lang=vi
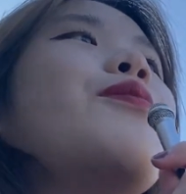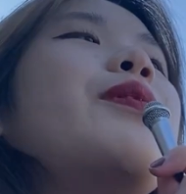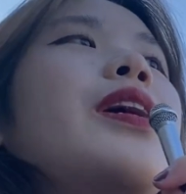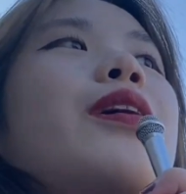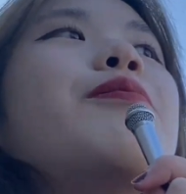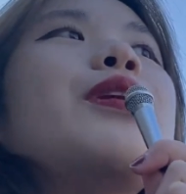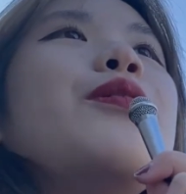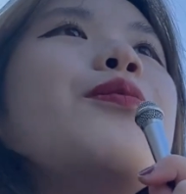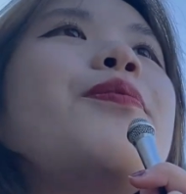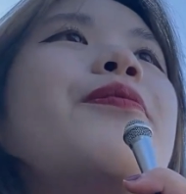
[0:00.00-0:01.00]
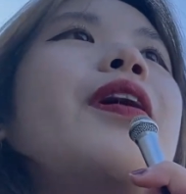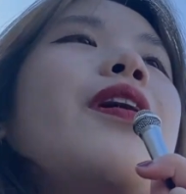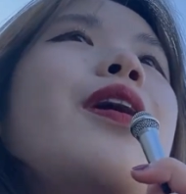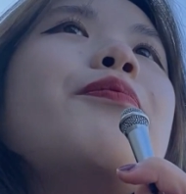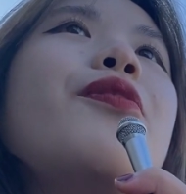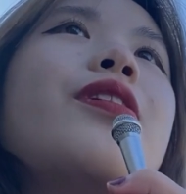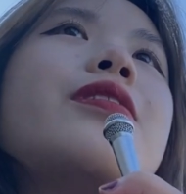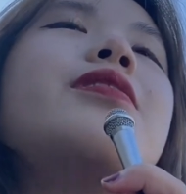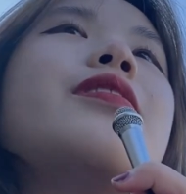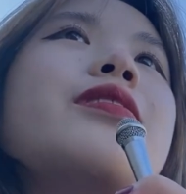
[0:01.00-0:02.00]
mình không thể nộp vào Hamburg
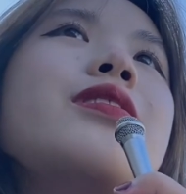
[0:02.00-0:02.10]
được